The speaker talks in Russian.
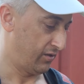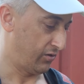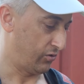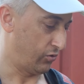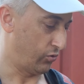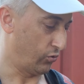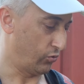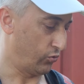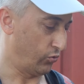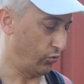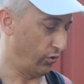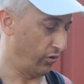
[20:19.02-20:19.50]

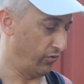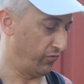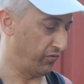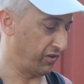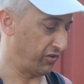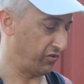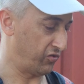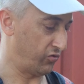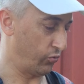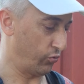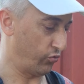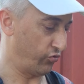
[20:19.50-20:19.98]
крутой
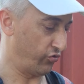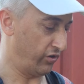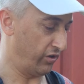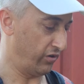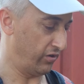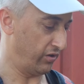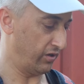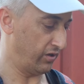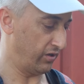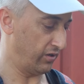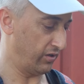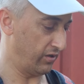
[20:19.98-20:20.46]

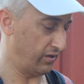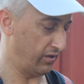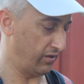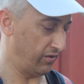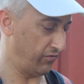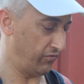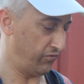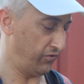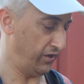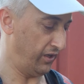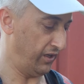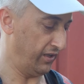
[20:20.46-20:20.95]
воздушный э,
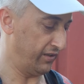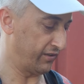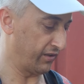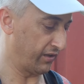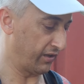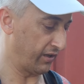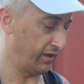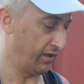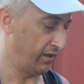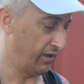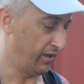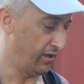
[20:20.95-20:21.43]

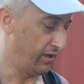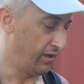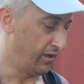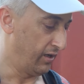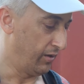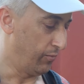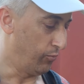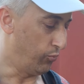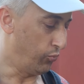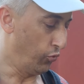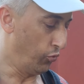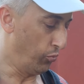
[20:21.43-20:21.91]
фильтр
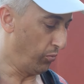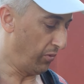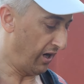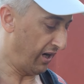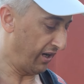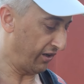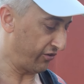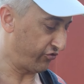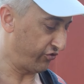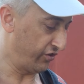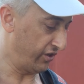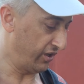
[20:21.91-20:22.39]

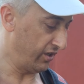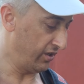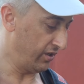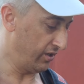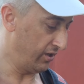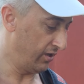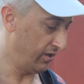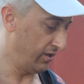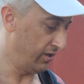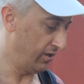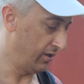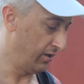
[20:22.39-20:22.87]
бумажный,
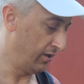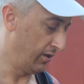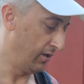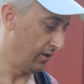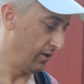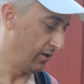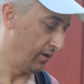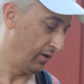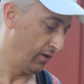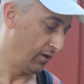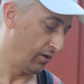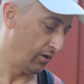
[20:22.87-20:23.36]

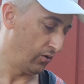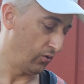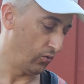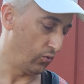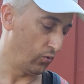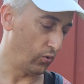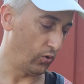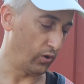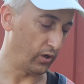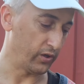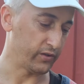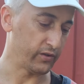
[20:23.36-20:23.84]

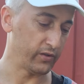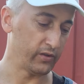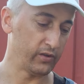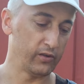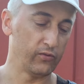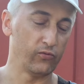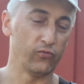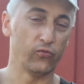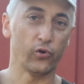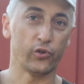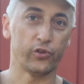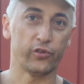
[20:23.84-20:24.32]
вот,
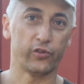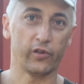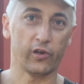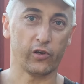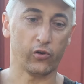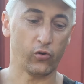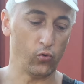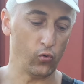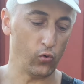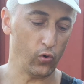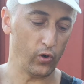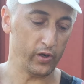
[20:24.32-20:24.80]
вот
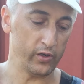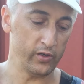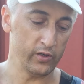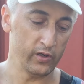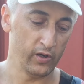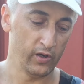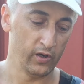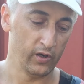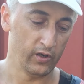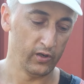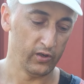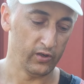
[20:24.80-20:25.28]
такой.
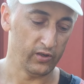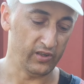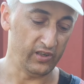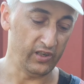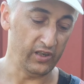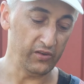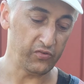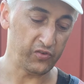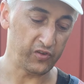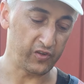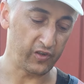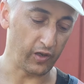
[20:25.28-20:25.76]

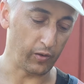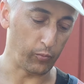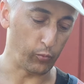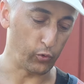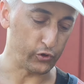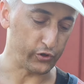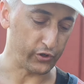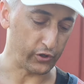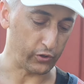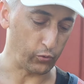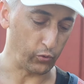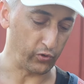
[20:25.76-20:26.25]
Не все
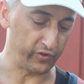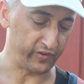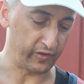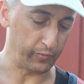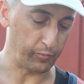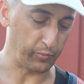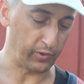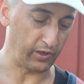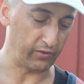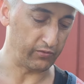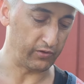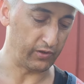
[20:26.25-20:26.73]

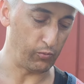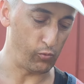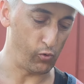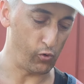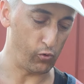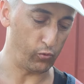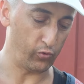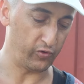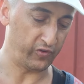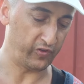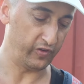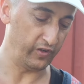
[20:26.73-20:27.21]
мотокосы, правда,
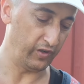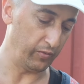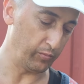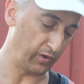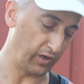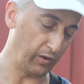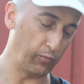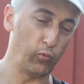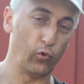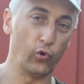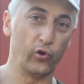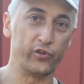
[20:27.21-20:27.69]
могут с ним
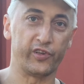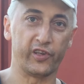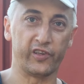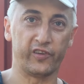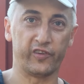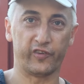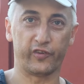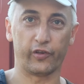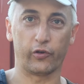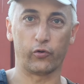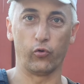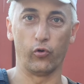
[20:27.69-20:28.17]
работать,
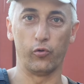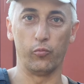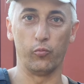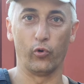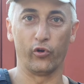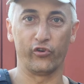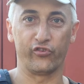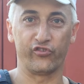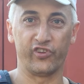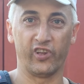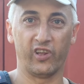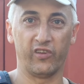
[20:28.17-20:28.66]
с такой
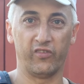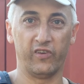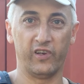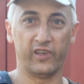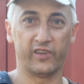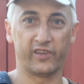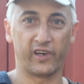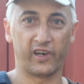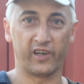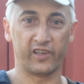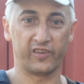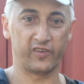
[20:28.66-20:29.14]
мощной
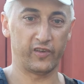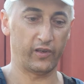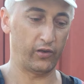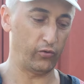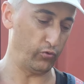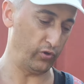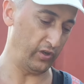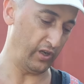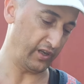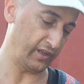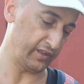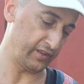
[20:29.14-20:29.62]
фильтрацией.
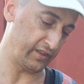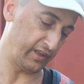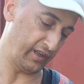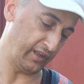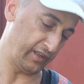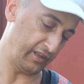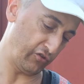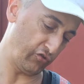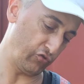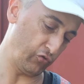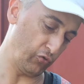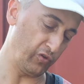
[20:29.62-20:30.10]
У
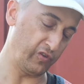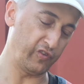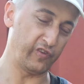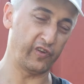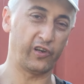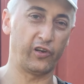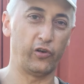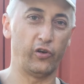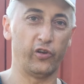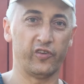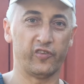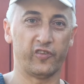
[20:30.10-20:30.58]
Некоторые начнут
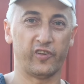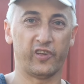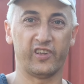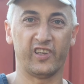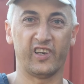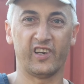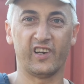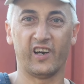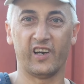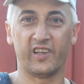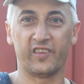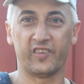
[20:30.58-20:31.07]

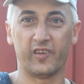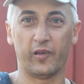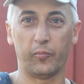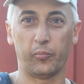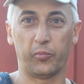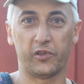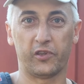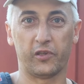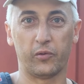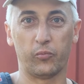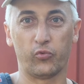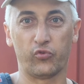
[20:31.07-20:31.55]
задыхаться,
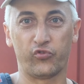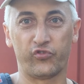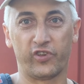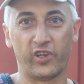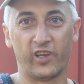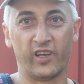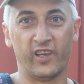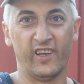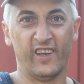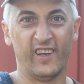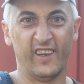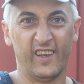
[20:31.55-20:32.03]
потому
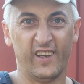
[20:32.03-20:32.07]
что